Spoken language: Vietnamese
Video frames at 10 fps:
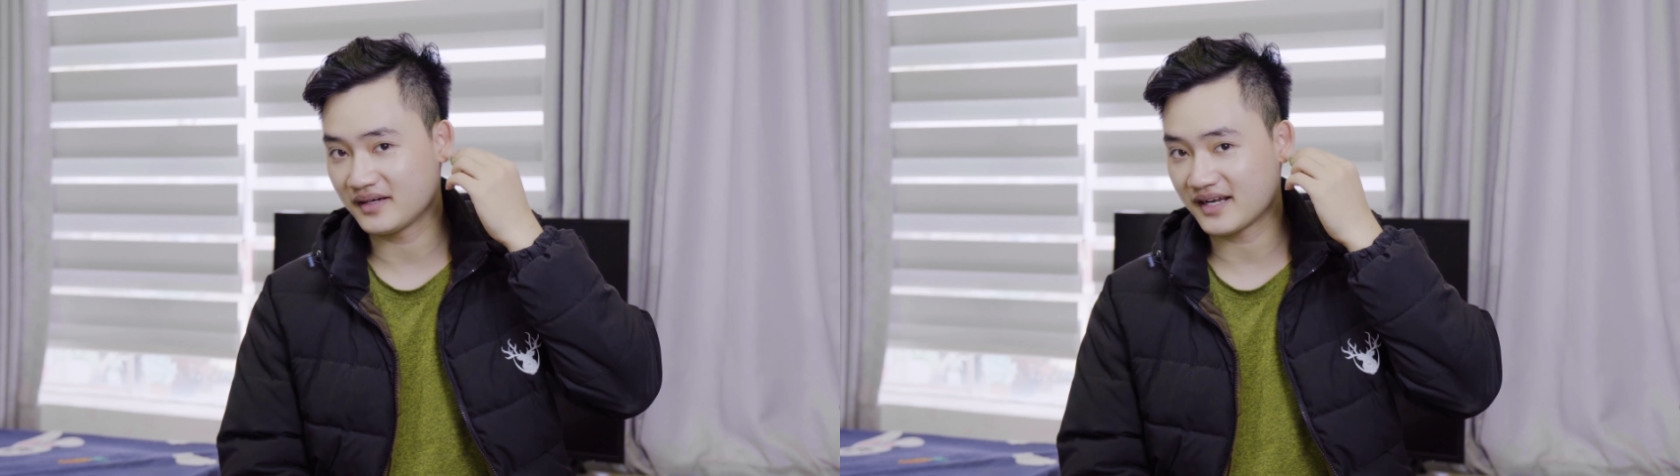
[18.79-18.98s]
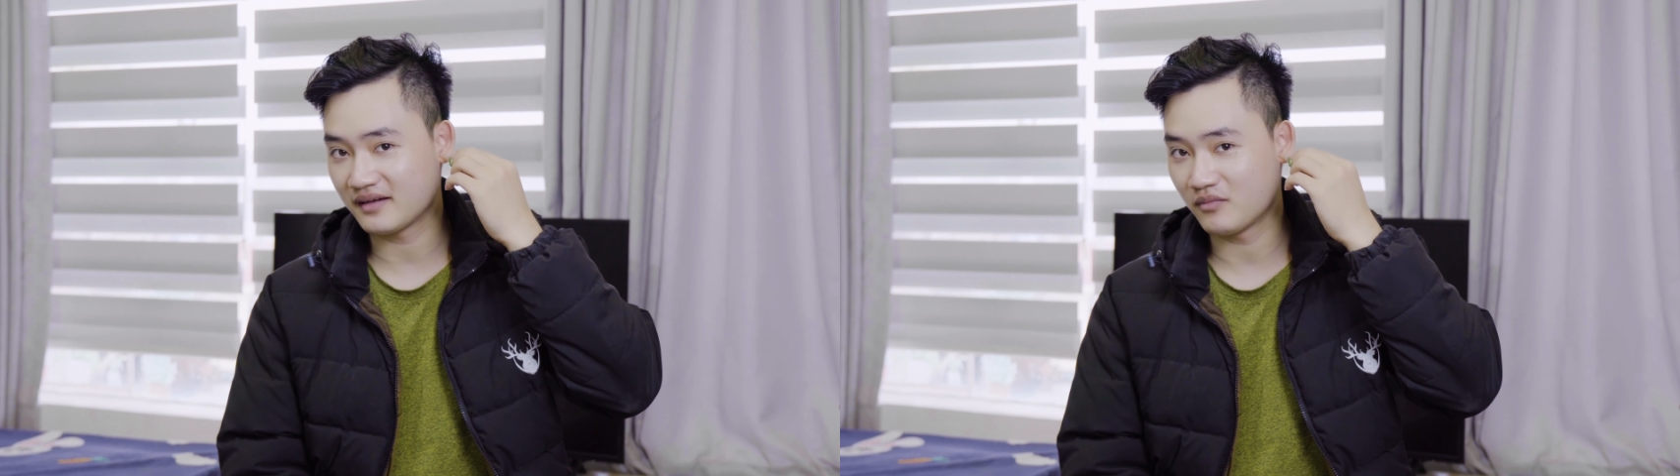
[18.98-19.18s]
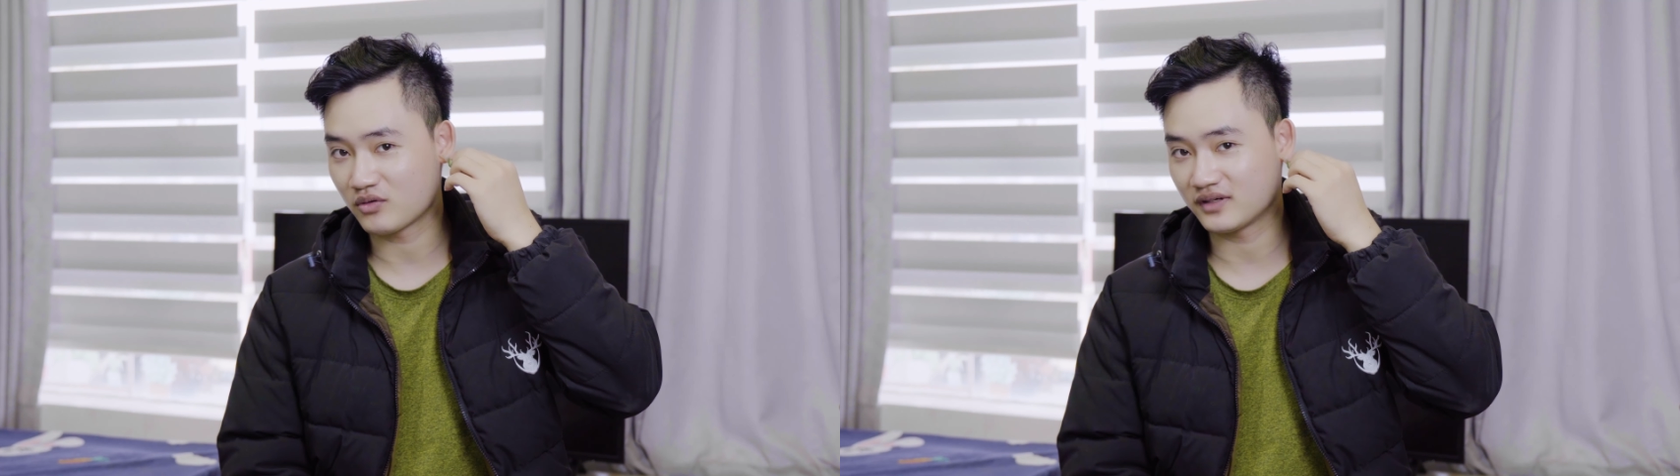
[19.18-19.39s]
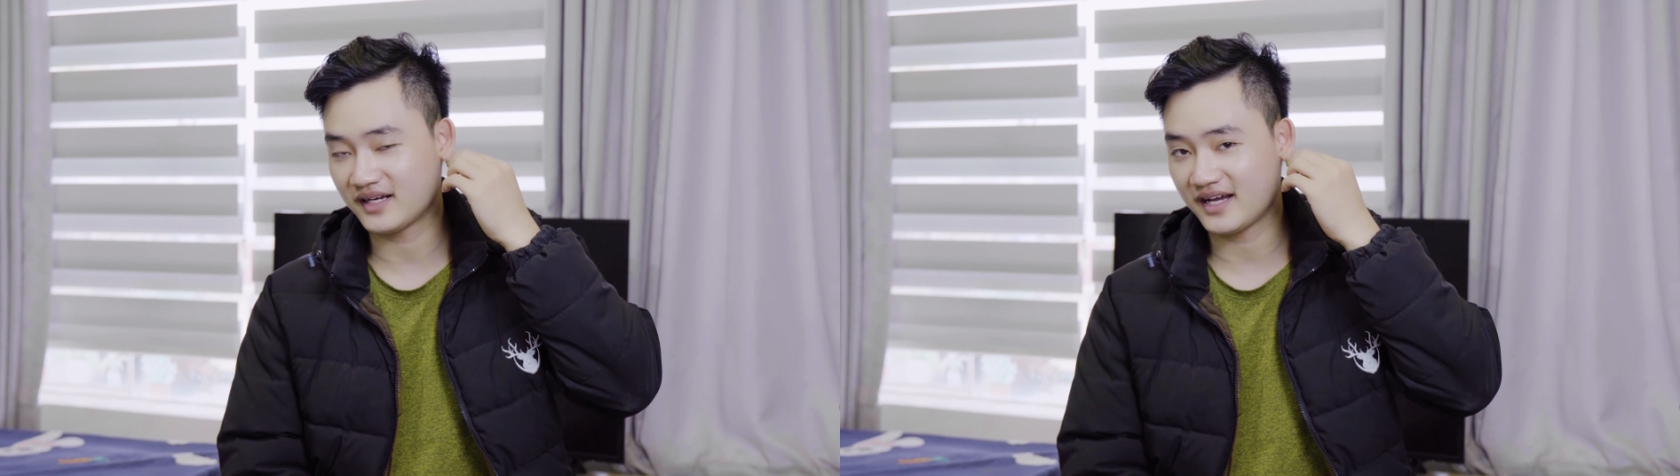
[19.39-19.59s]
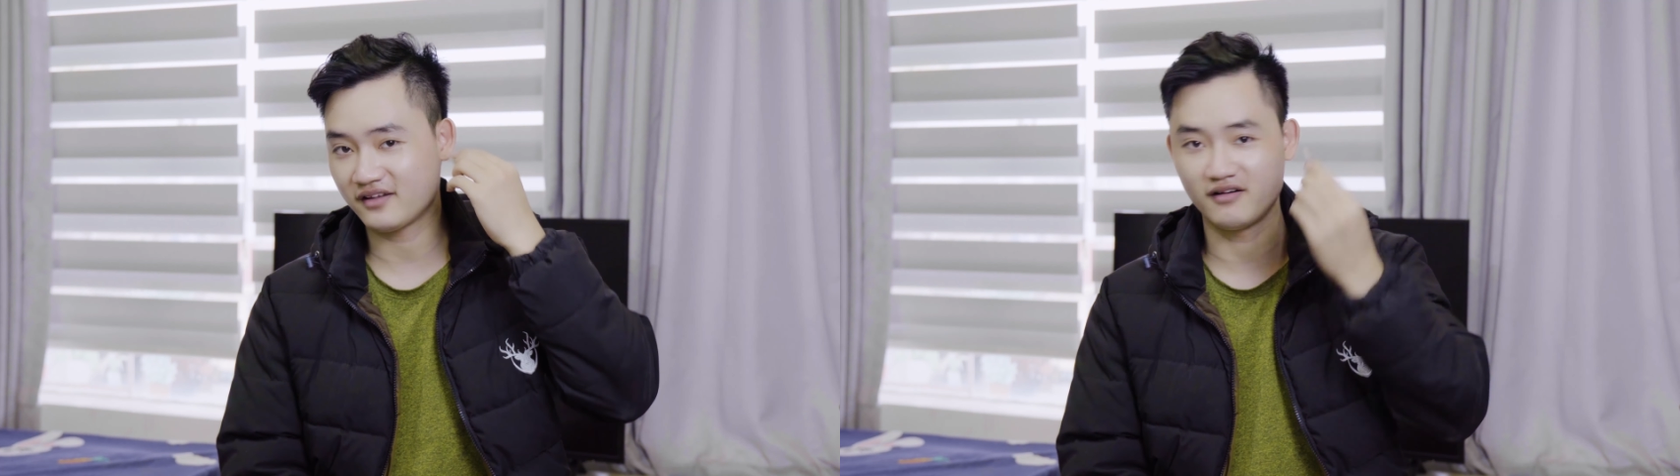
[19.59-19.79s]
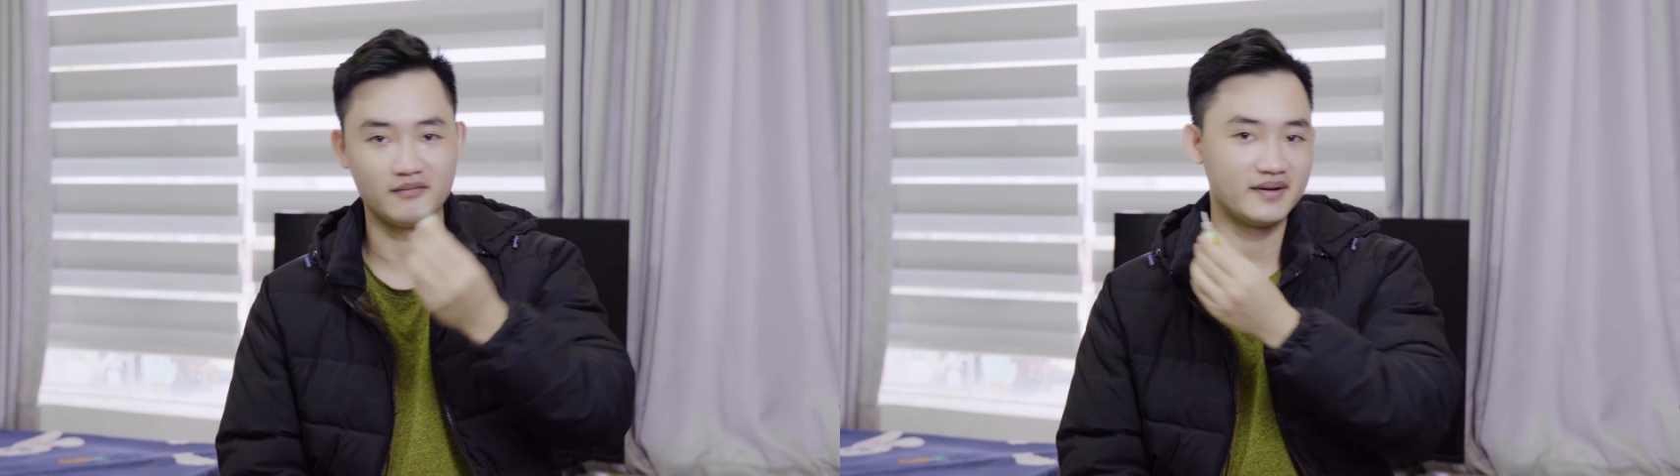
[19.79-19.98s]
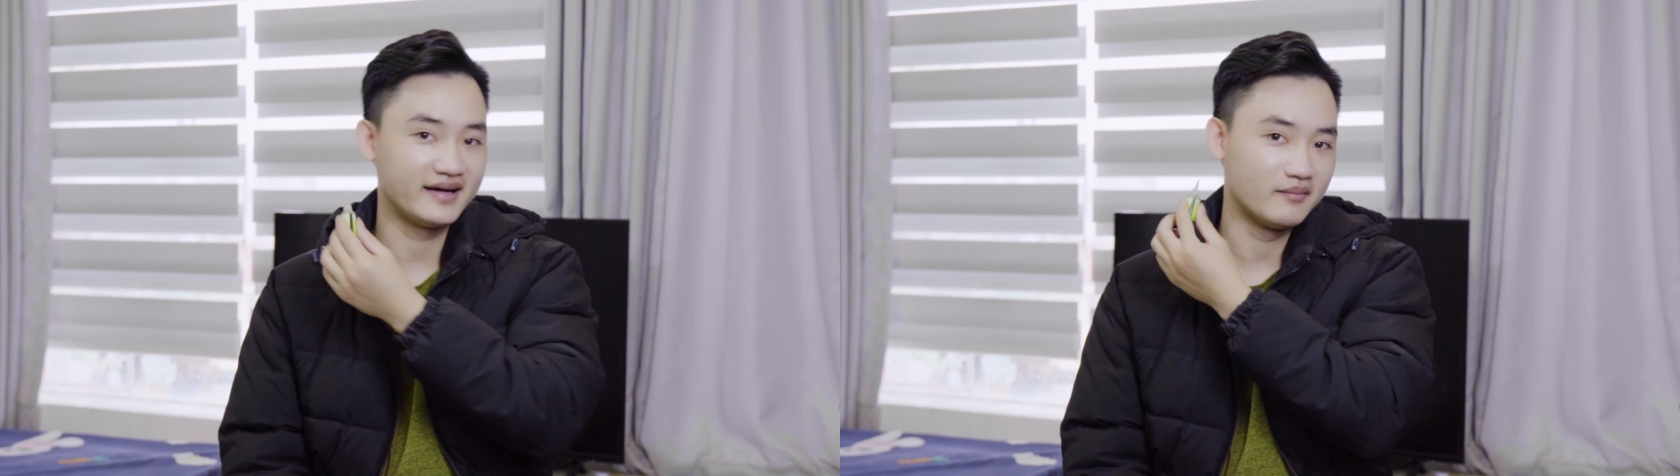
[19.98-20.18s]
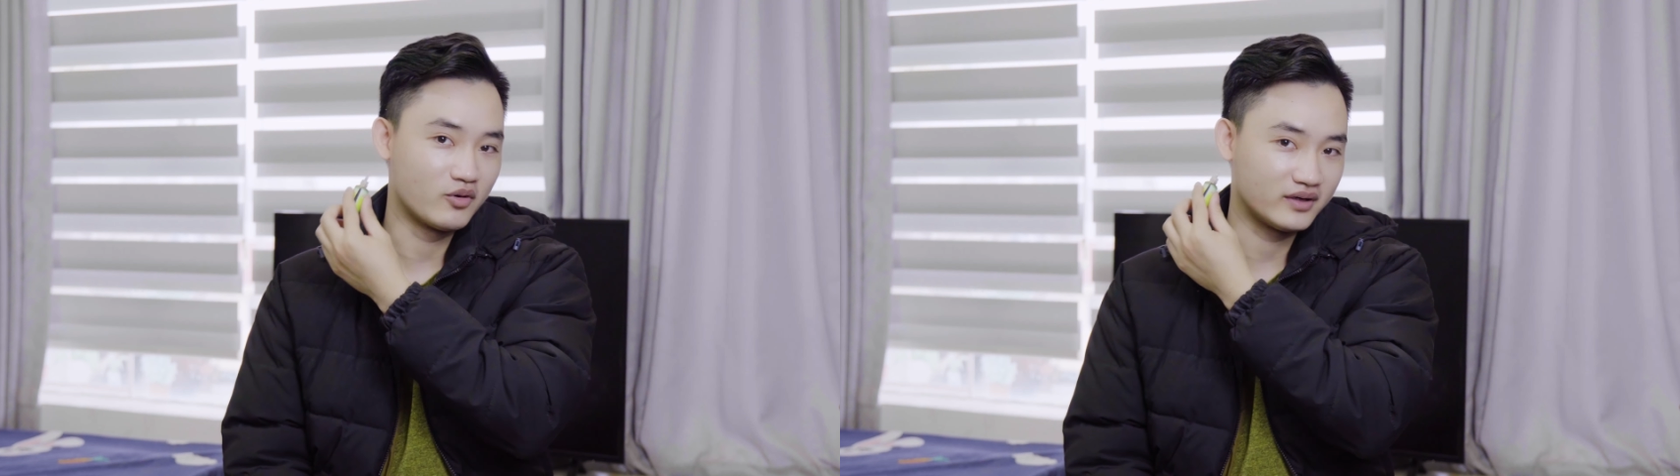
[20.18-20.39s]
bên này một đến hai nhỏ,
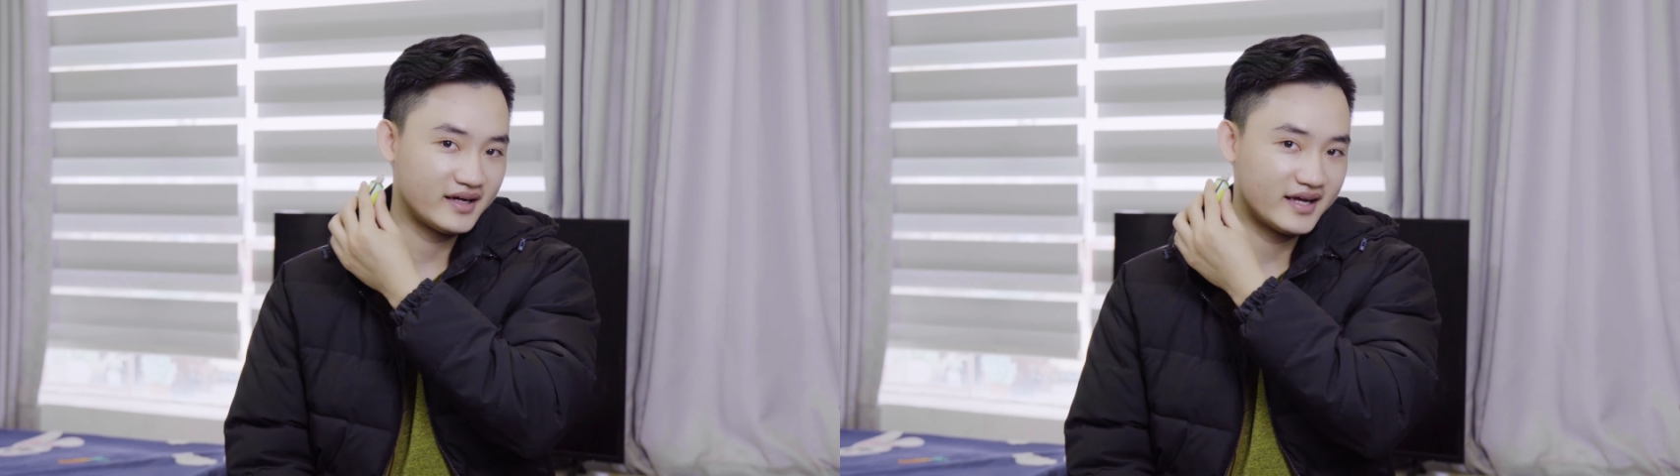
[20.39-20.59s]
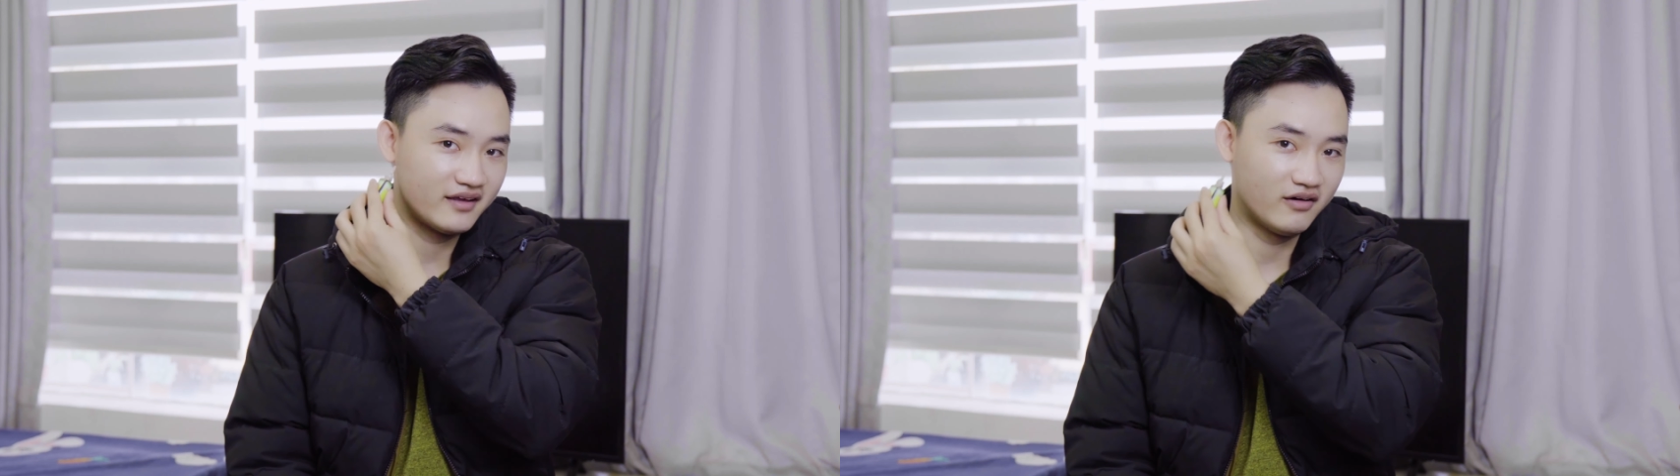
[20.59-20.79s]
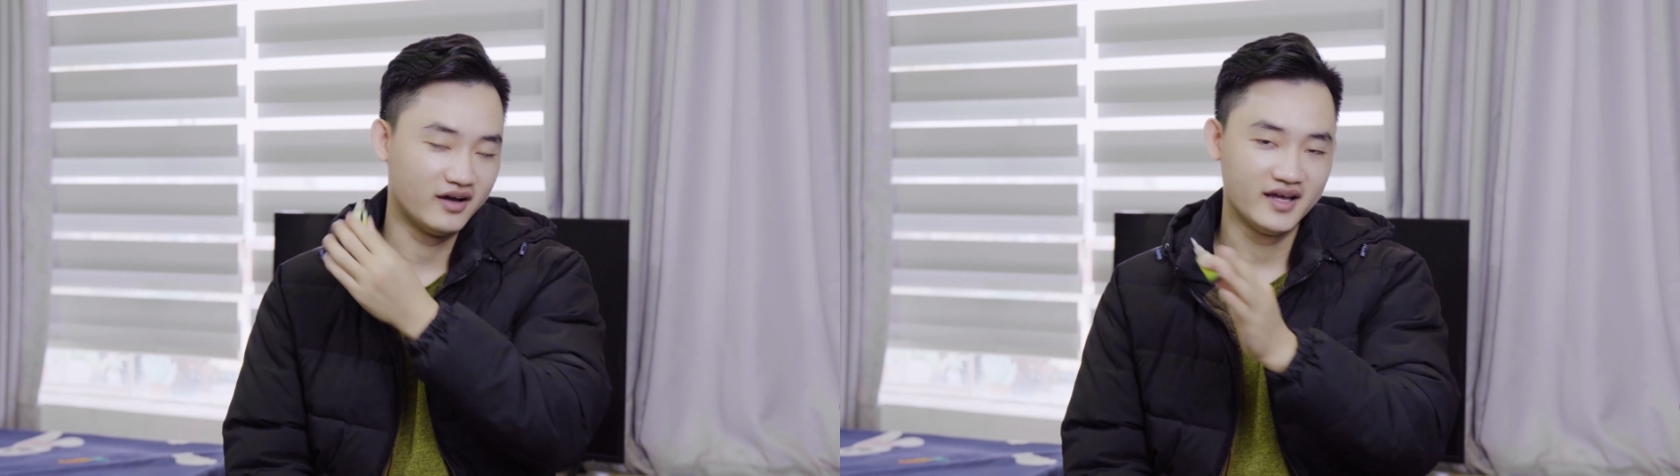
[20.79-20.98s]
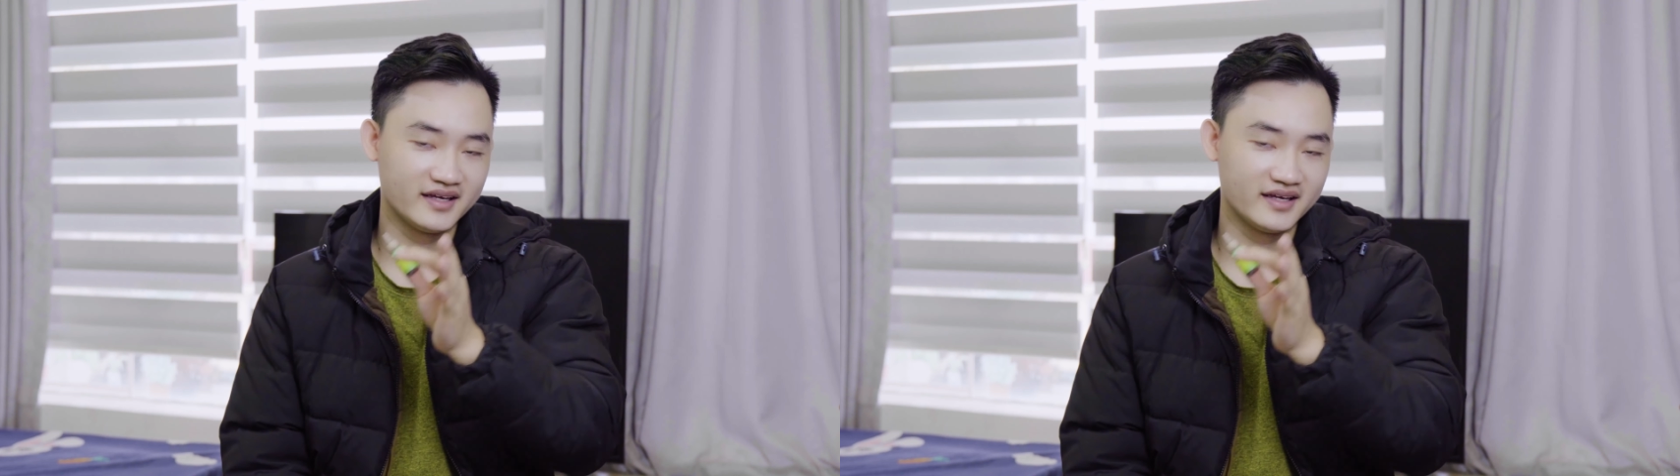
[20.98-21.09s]
bên này một đến hai nhỏ.